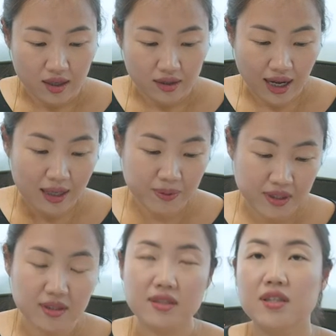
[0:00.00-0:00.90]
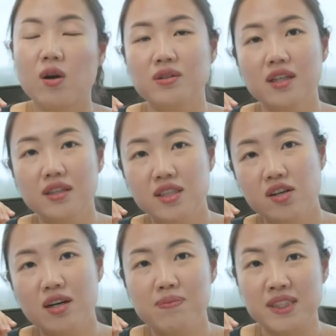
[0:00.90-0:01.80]
나의 비즈니스는 경쟁이
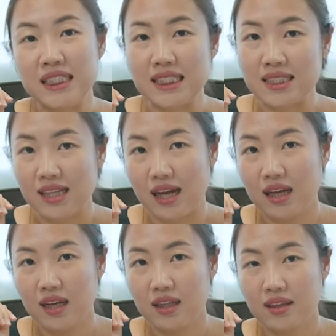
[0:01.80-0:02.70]
치열한 비즈니스다.